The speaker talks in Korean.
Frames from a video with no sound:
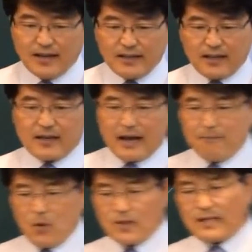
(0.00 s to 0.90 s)
이
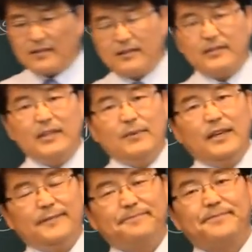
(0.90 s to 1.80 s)
간목 자체는
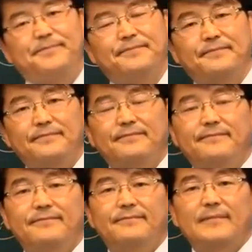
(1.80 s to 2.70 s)
이미
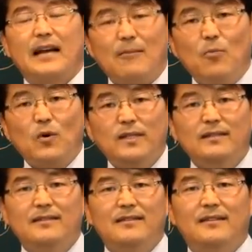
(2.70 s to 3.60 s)

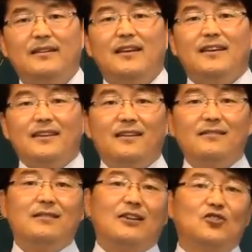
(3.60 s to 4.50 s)
간목은
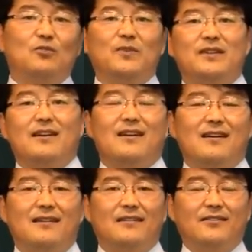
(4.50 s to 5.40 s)
이런 사주는
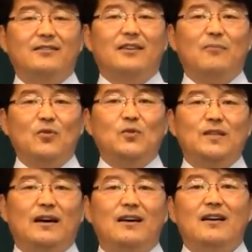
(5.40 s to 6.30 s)
뭐냐? 어떻게 볼 수
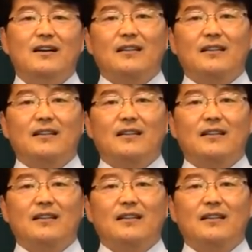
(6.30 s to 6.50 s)
있냐?